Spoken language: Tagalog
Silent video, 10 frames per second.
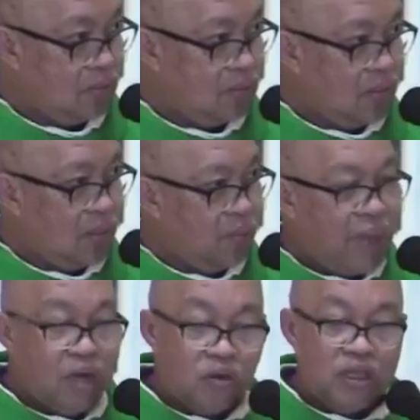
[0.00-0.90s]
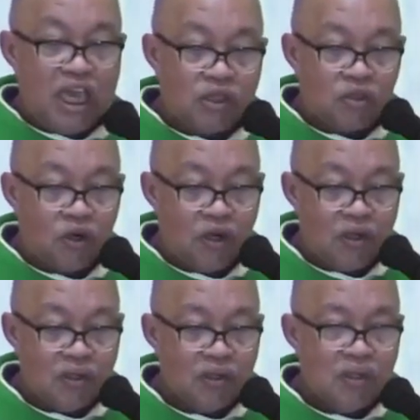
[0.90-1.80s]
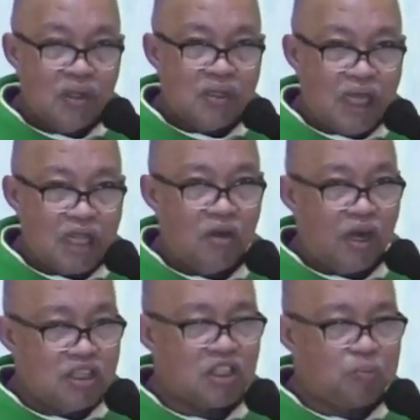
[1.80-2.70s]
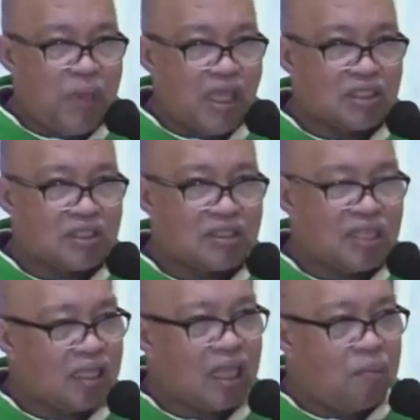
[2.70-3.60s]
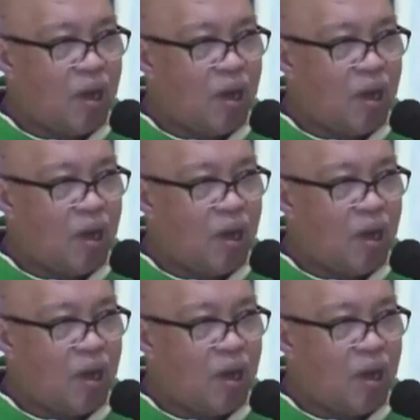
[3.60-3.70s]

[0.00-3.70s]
Pero dito, the Lord speaks not about